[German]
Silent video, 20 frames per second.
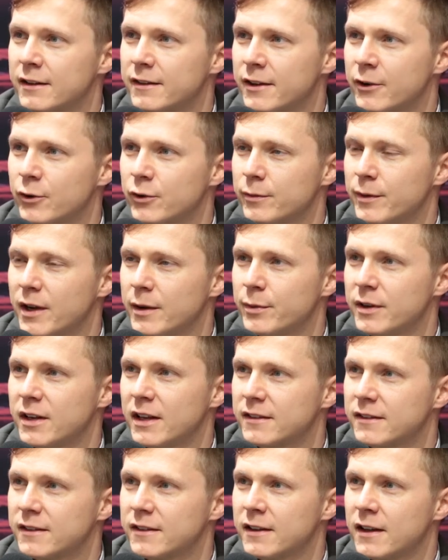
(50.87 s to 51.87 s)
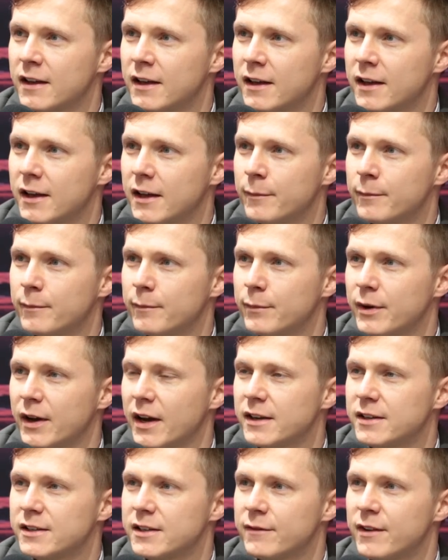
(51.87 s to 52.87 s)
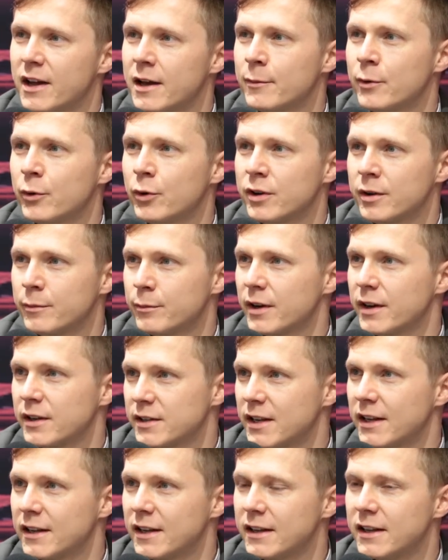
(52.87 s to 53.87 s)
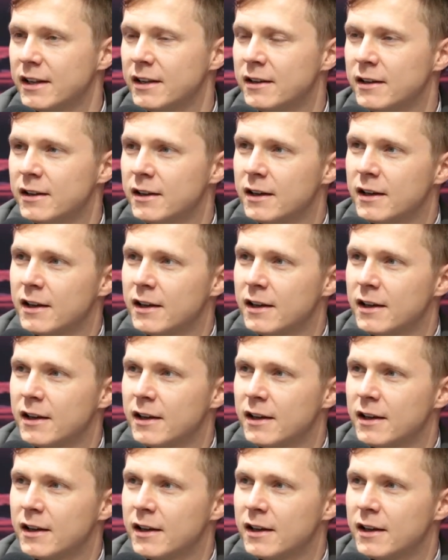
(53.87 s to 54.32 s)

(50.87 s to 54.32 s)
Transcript: CO2-Bilanz im Bereich der Wärme oder im Bereich der Energie